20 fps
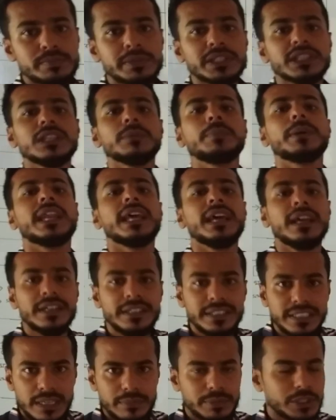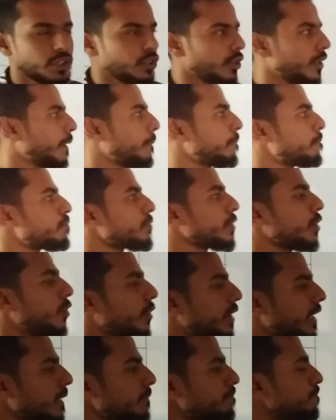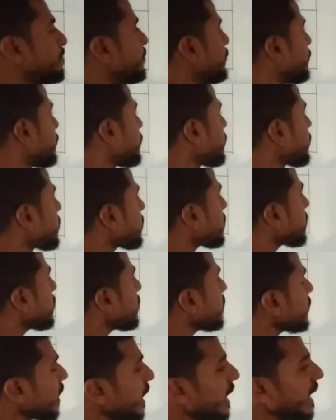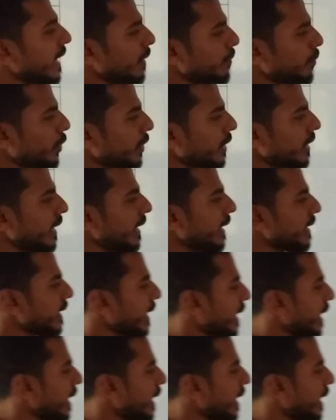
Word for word: বৃদ্ধি পেলে ডেবিট হয় ওকে এরপরে এটা